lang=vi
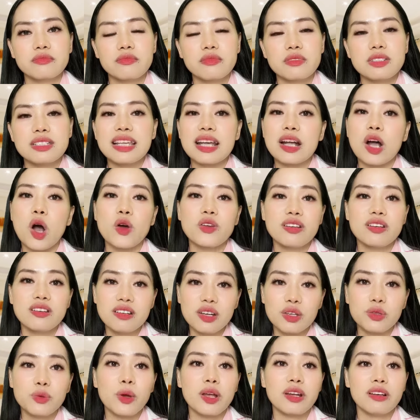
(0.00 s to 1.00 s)
Sẽ có những
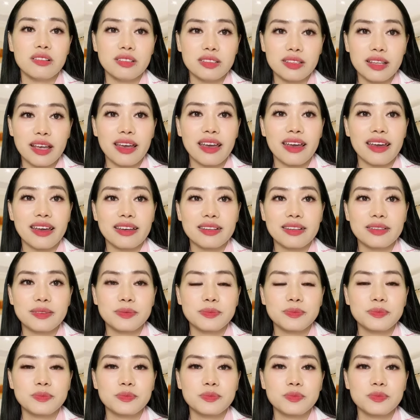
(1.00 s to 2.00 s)
người tuyệt hơn thế.
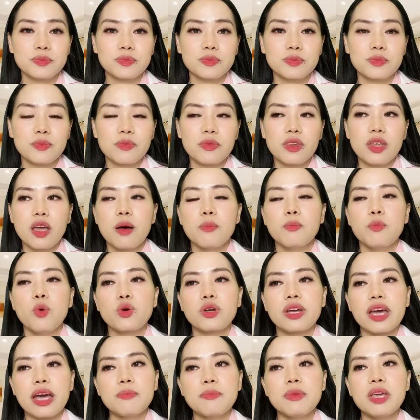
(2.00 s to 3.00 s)
Một
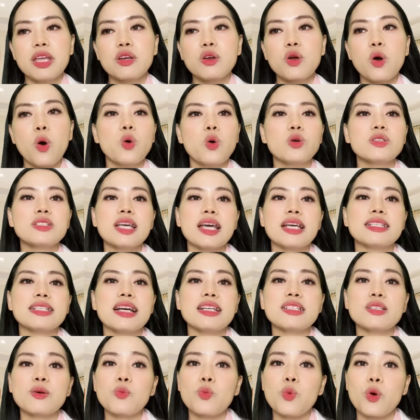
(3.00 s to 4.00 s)
cái biến cố xảy ra
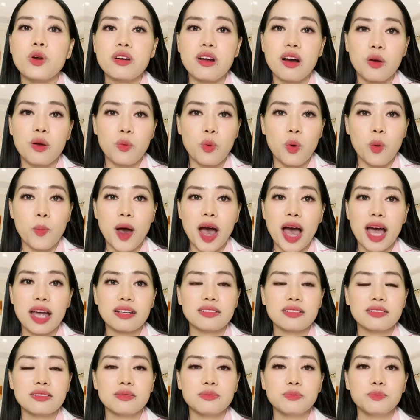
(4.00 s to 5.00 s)
trong cuộc đời của bạn,
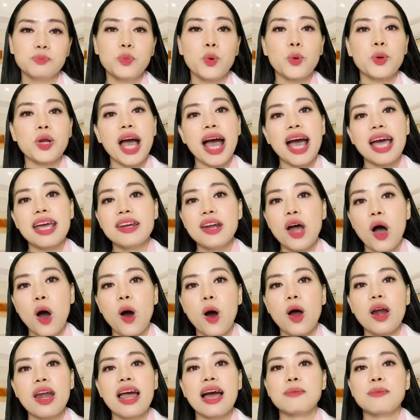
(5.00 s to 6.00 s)
một ai
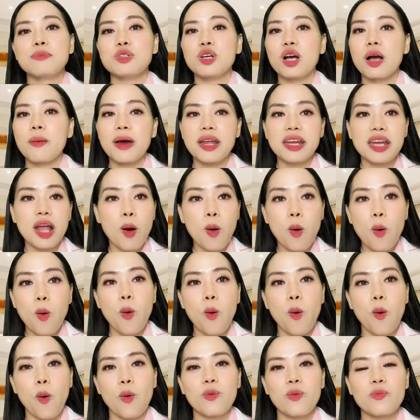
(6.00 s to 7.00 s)
đó làm cho các bạn đau
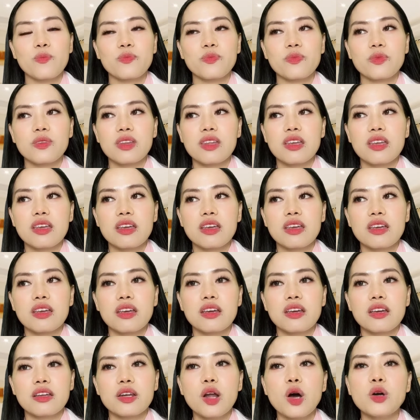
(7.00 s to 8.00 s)
khổ,
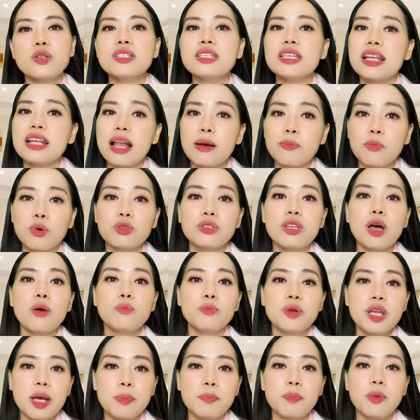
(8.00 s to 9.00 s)
đó chỉ là một thông
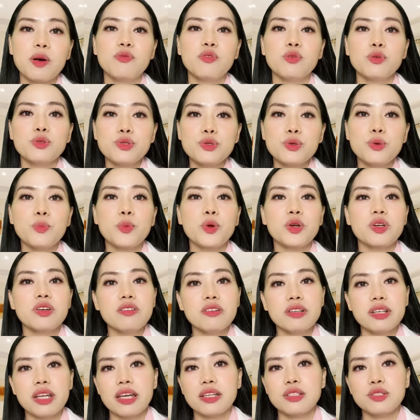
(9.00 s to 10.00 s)
điệp mà vũ trụ muốn
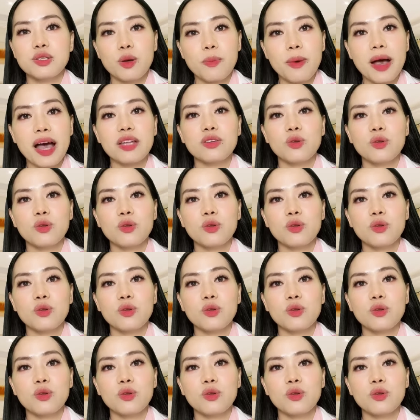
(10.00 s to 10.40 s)
gửi đến cho bạn